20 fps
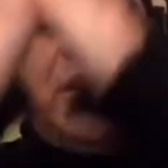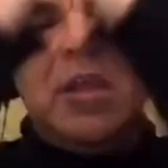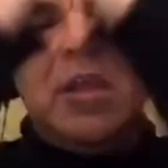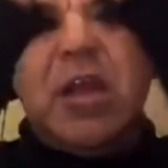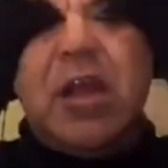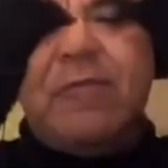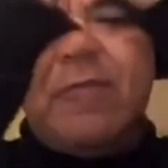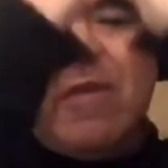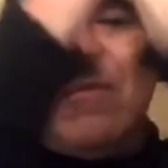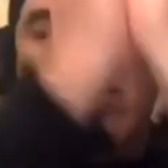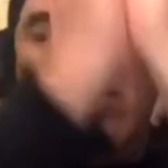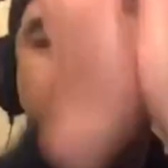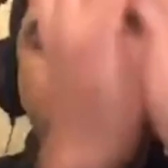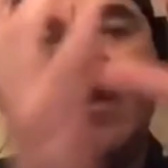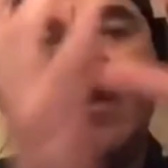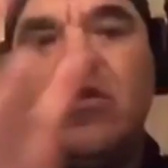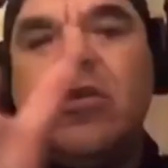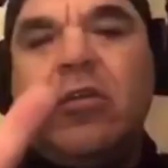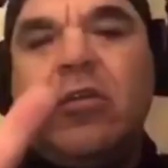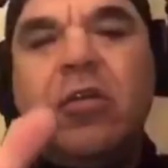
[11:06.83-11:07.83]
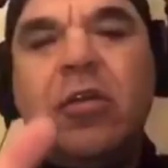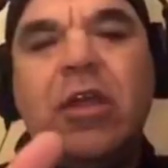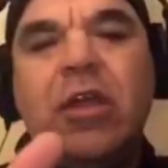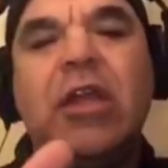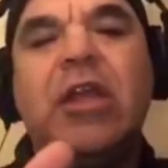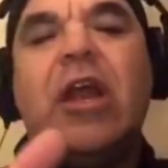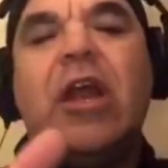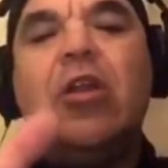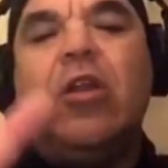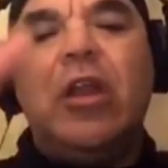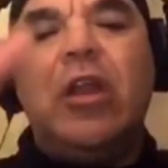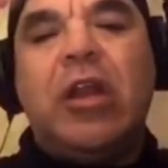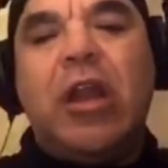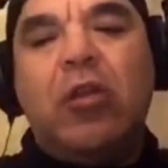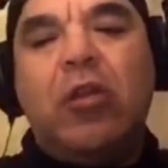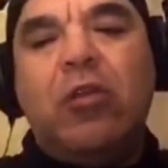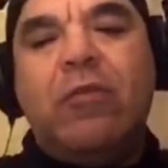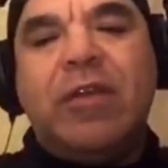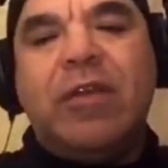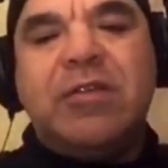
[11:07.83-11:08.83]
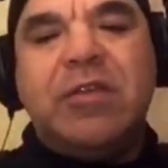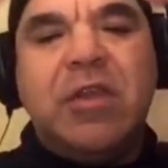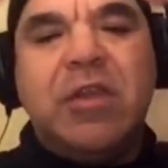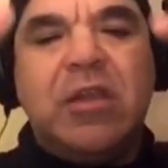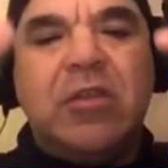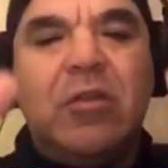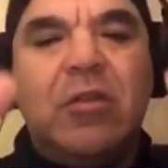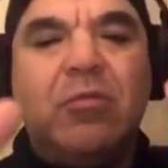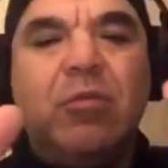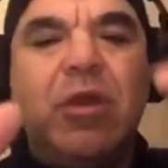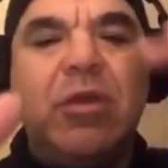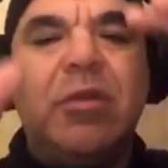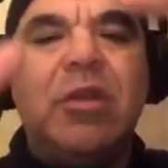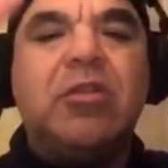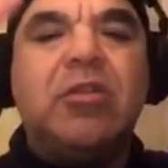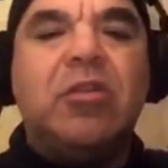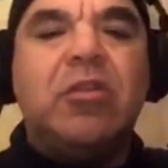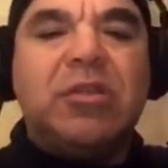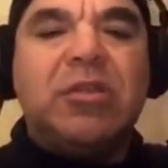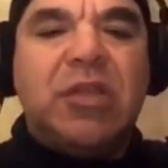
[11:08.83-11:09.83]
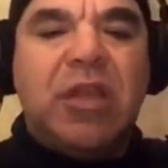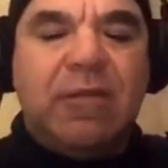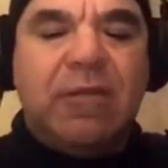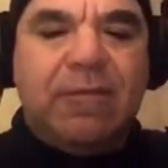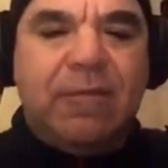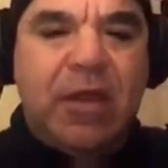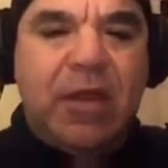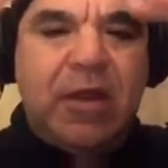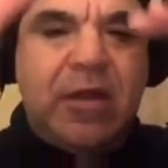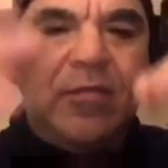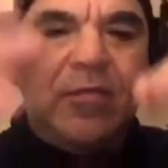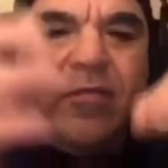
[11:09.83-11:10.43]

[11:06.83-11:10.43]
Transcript: la vas moviendo y la, luz va siguiendo el movimiento de esa esfera.